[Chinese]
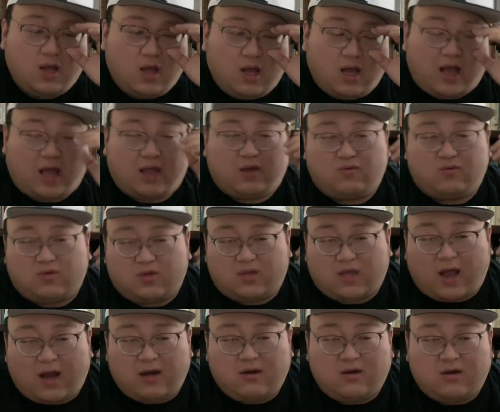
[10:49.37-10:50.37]
哎，我
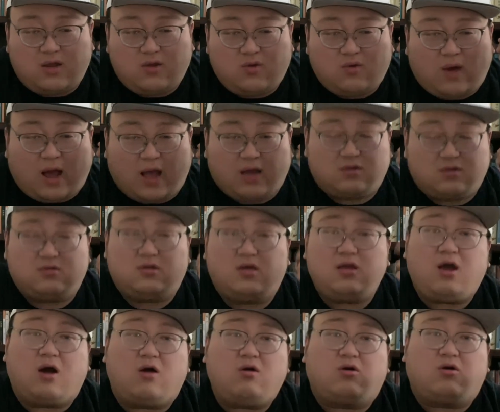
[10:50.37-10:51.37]
还是那句话，
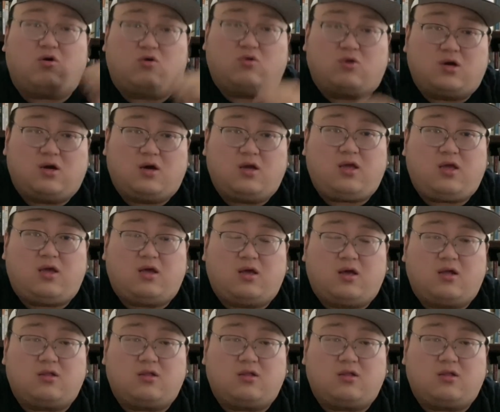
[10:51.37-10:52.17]
人咬狗可以，